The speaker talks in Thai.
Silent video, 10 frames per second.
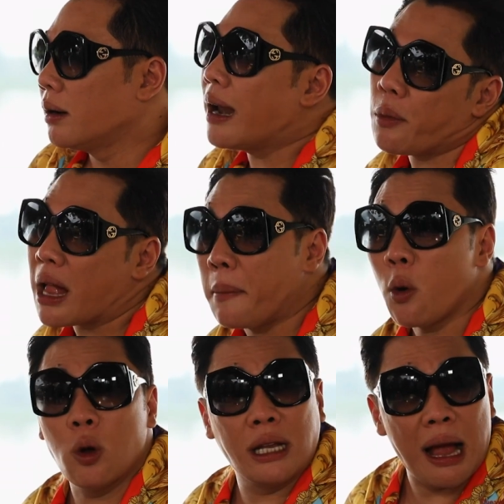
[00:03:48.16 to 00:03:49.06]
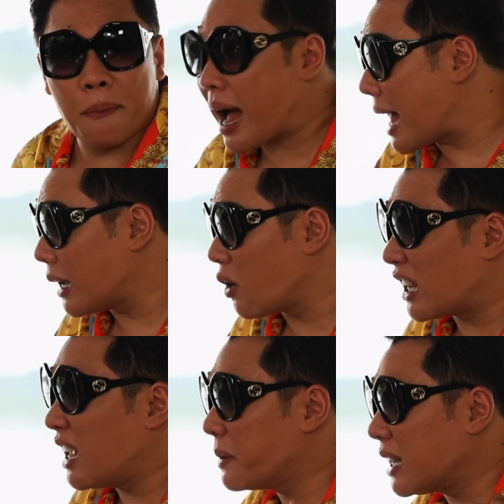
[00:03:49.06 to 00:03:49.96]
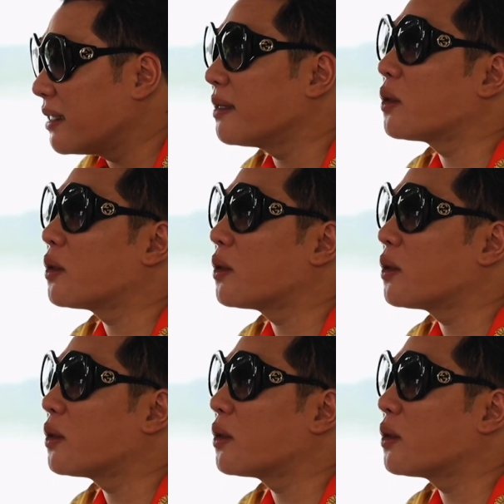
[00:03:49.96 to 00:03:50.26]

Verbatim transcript: แล้วมันทำเป็นคนที่ทำงานตลอดยี่สิบ